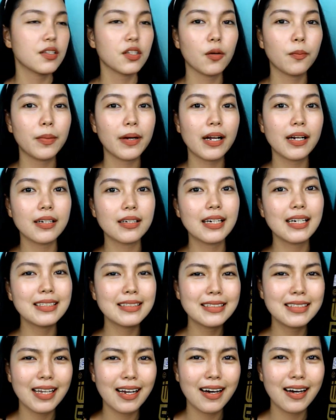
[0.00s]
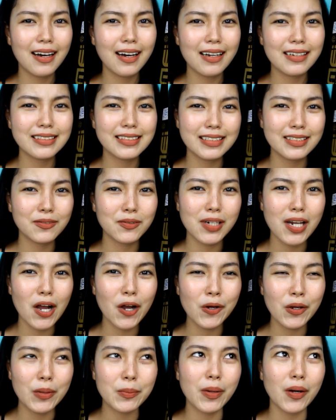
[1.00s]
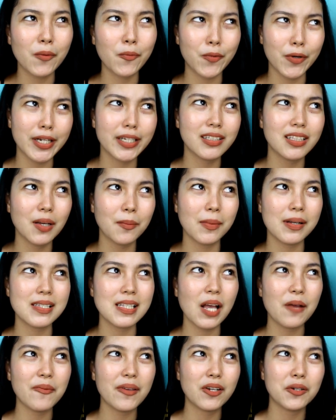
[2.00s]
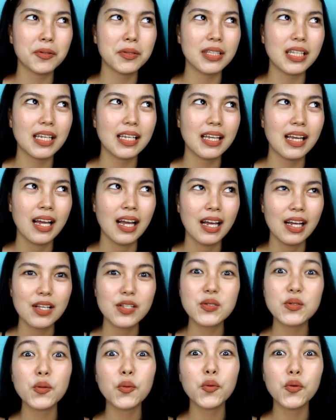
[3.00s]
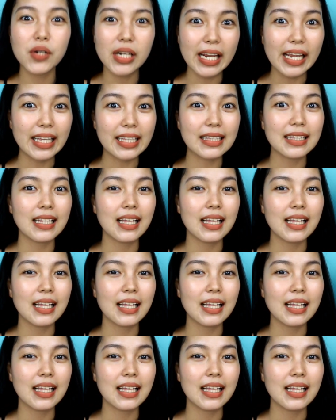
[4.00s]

Sobrang ganda. As in, wala akong ibang word na masabi kundi sulit.